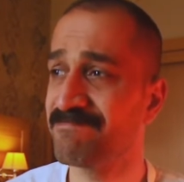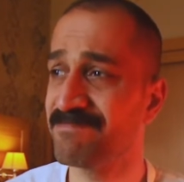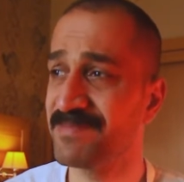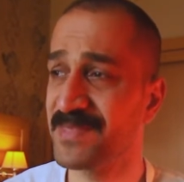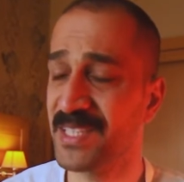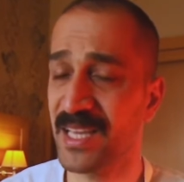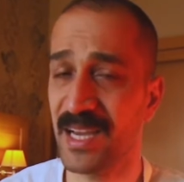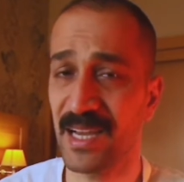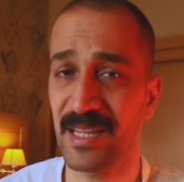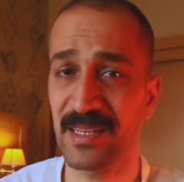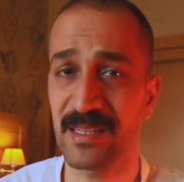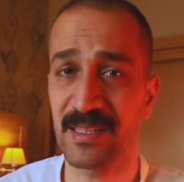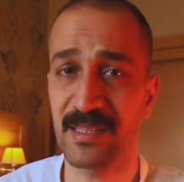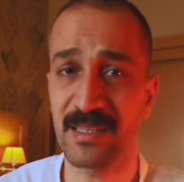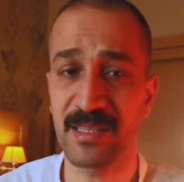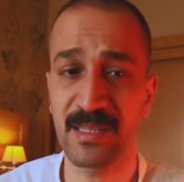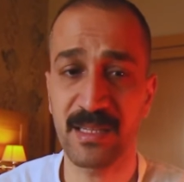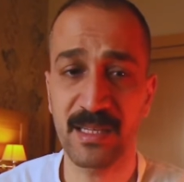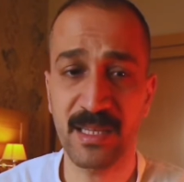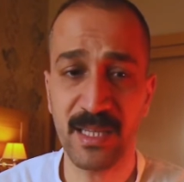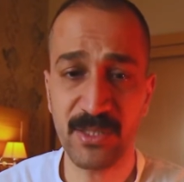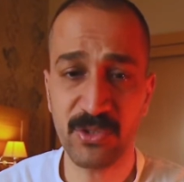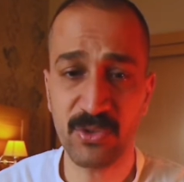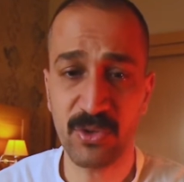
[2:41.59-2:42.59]
يعني
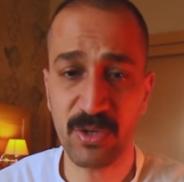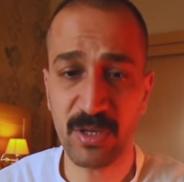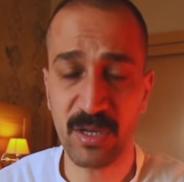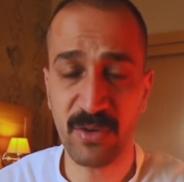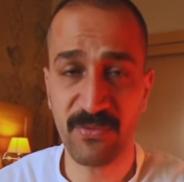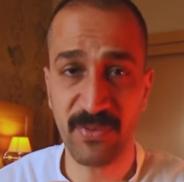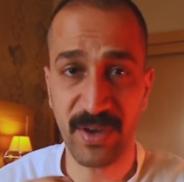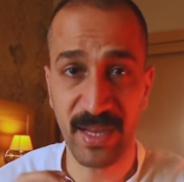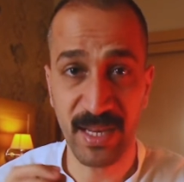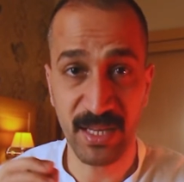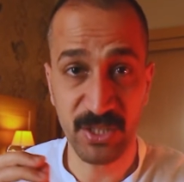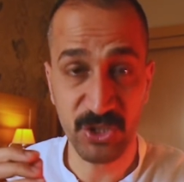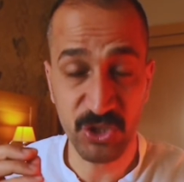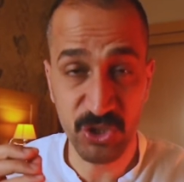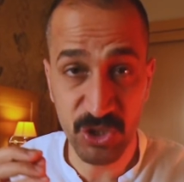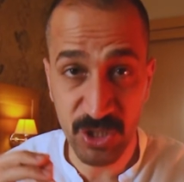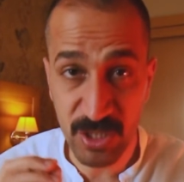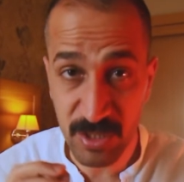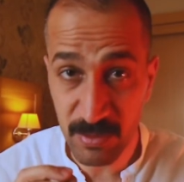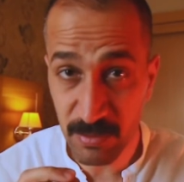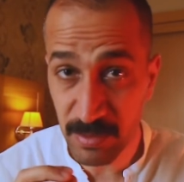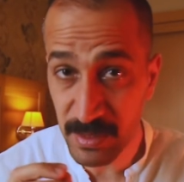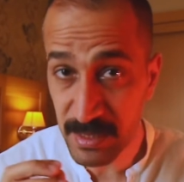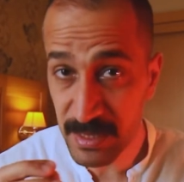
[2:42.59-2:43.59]
لا توقف على
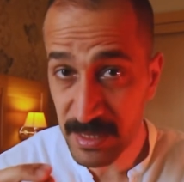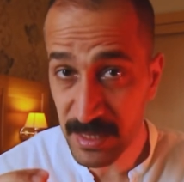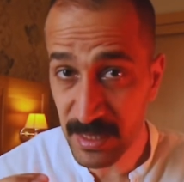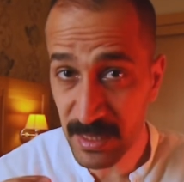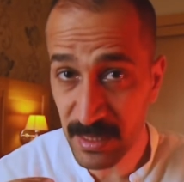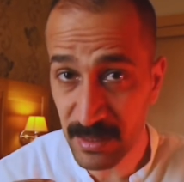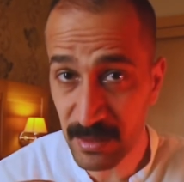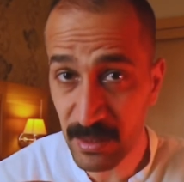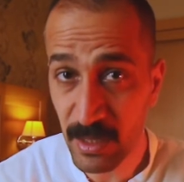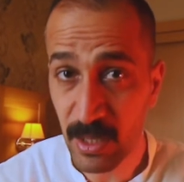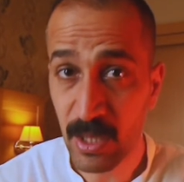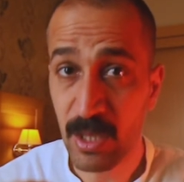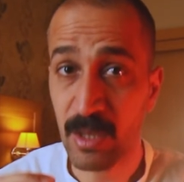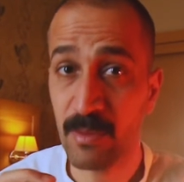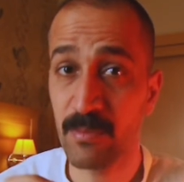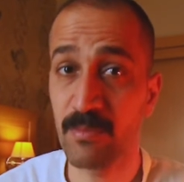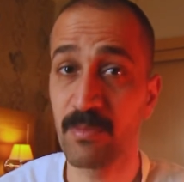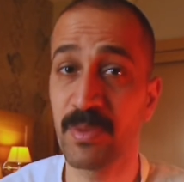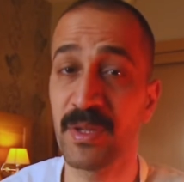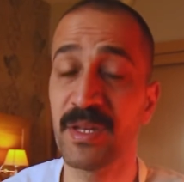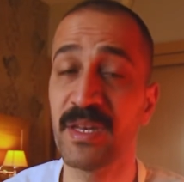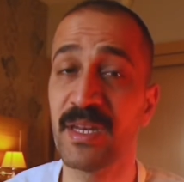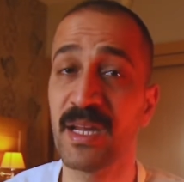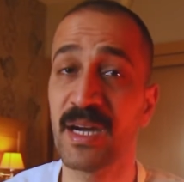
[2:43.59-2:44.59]
شيء بسيط
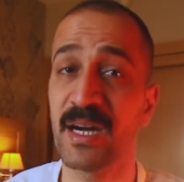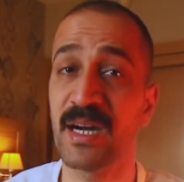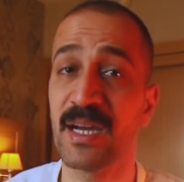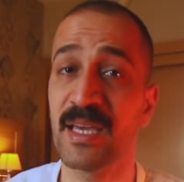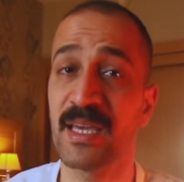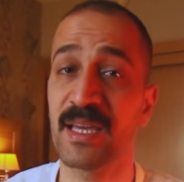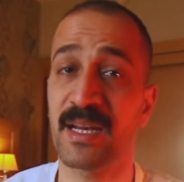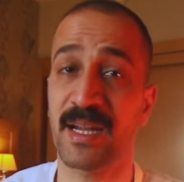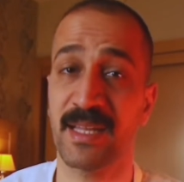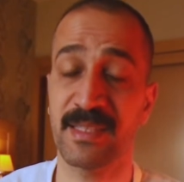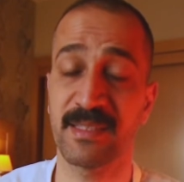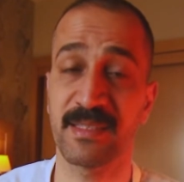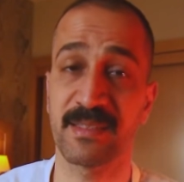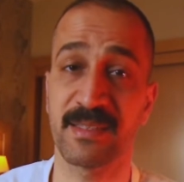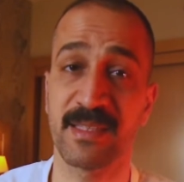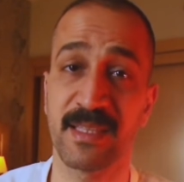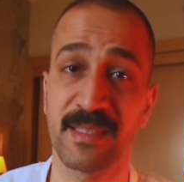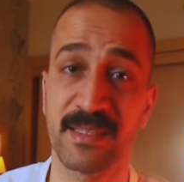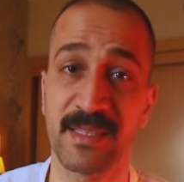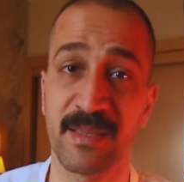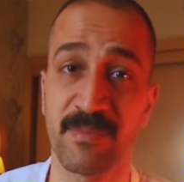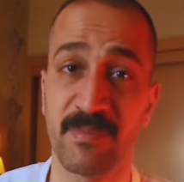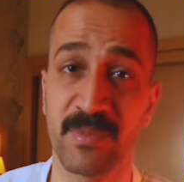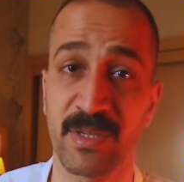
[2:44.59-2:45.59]
بالنهايه راح
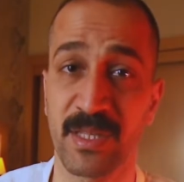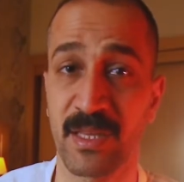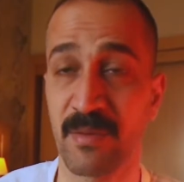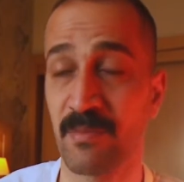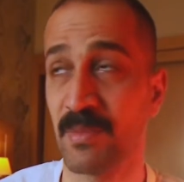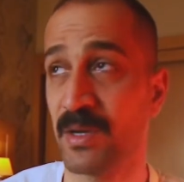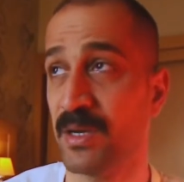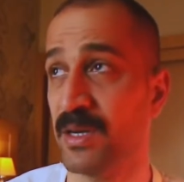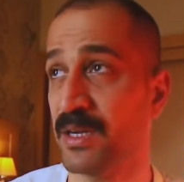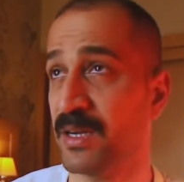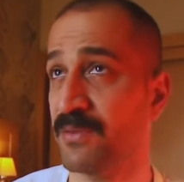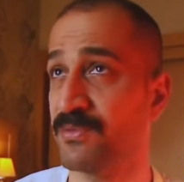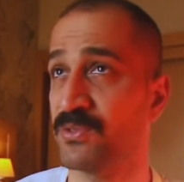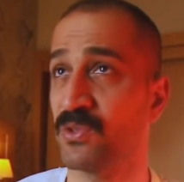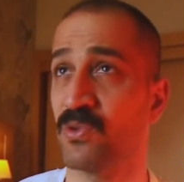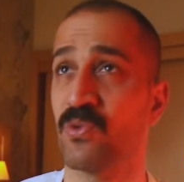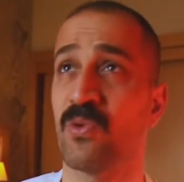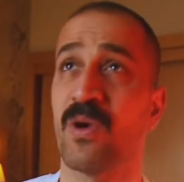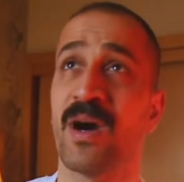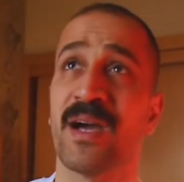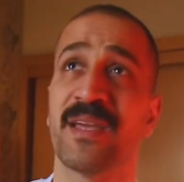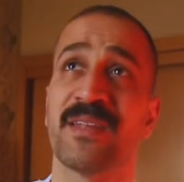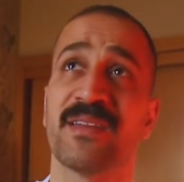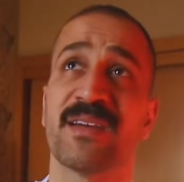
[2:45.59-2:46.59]
تتندم من يمه عرفت
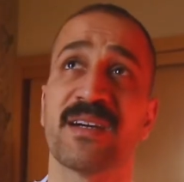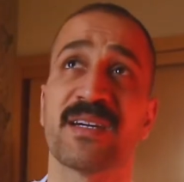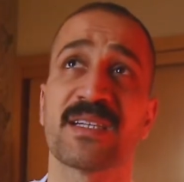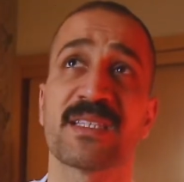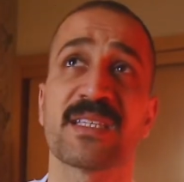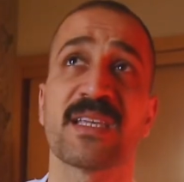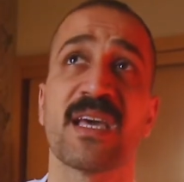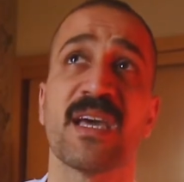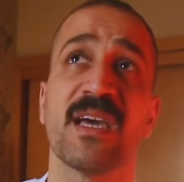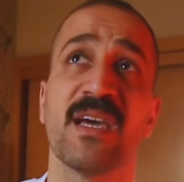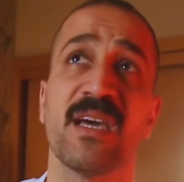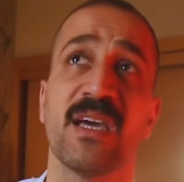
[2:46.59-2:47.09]
هواي ناس